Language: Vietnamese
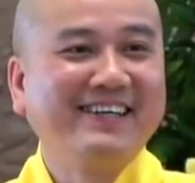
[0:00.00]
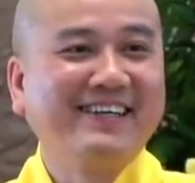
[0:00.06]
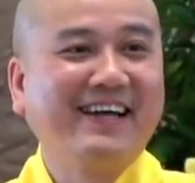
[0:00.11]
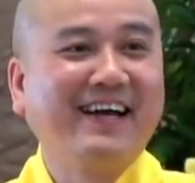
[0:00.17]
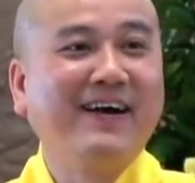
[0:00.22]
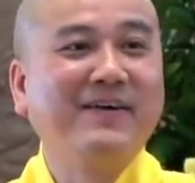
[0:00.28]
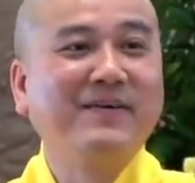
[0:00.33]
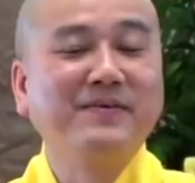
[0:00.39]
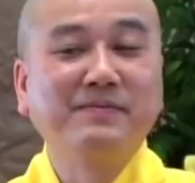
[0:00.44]

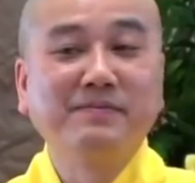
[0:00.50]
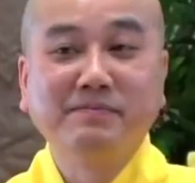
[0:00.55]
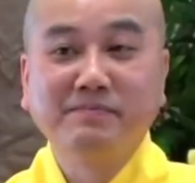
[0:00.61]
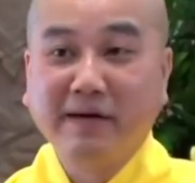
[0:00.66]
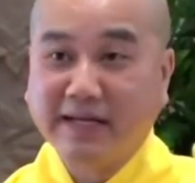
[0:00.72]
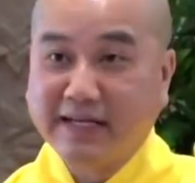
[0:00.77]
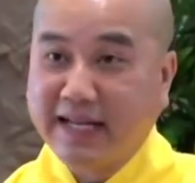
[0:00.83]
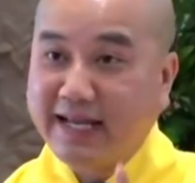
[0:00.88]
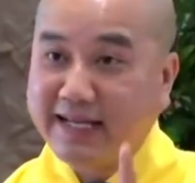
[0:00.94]
Thấy không?
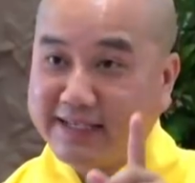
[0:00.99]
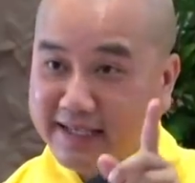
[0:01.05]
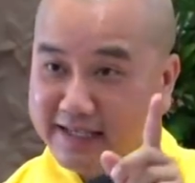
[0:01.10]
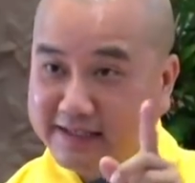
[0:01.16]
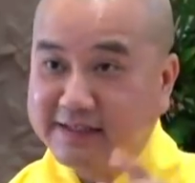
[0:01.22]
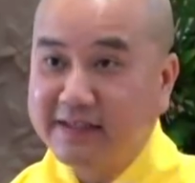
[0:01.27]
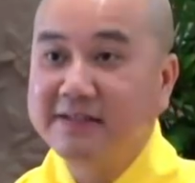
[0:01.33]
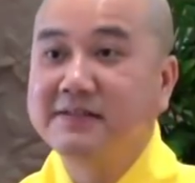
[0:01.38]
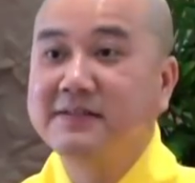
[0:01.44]
Mình hay
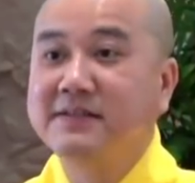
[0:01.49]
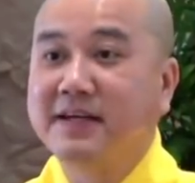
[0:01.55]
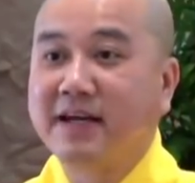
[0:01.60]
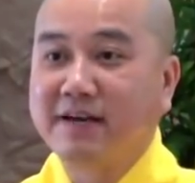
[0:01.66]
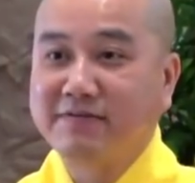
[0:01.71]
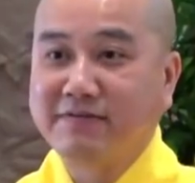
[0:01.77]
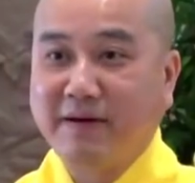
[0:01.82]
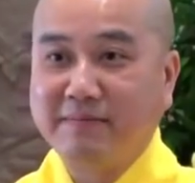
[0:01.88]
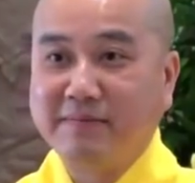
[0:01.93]
chỉ trích người
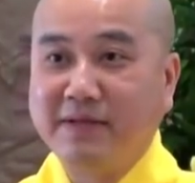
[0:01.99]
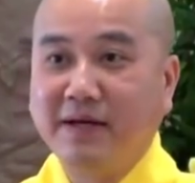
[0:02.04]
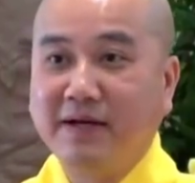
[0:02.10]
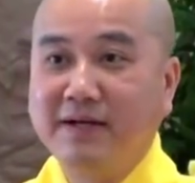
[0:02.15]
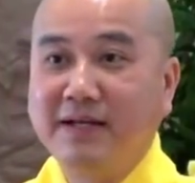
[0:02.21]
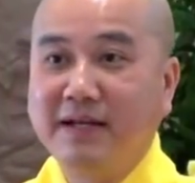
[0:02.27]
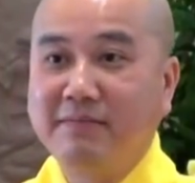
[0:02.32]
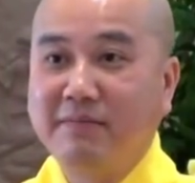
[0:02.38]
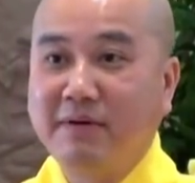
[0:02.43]
khác phạm
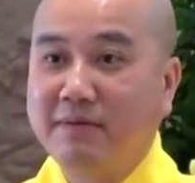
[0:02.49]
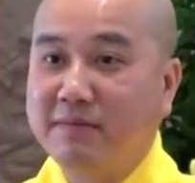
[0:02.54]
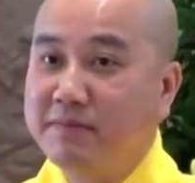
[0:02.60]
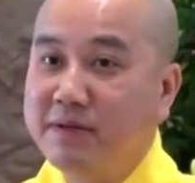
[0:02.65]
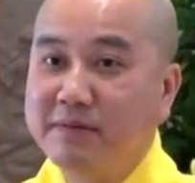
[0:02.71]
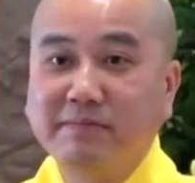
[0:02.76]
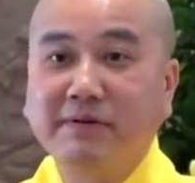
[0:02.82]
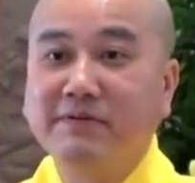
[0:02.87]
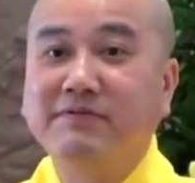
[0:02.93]
giới lắm mà không
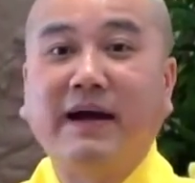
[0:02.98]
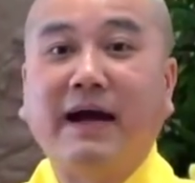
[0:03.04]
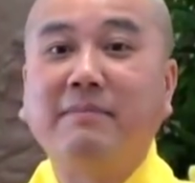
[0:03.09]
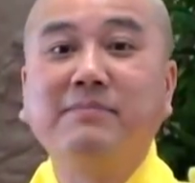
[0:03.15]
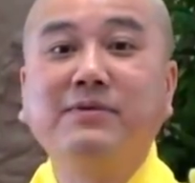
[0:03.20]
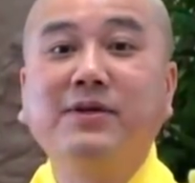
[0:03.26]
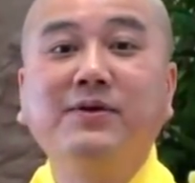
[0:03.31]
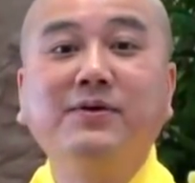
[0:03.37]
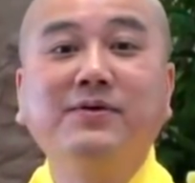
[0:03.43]
biết mình
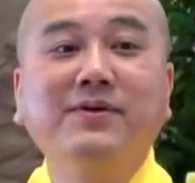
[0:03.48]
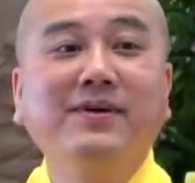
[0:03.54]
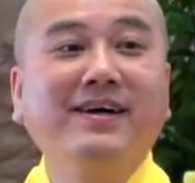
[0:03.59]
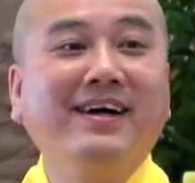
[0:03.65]
phạm nhiều.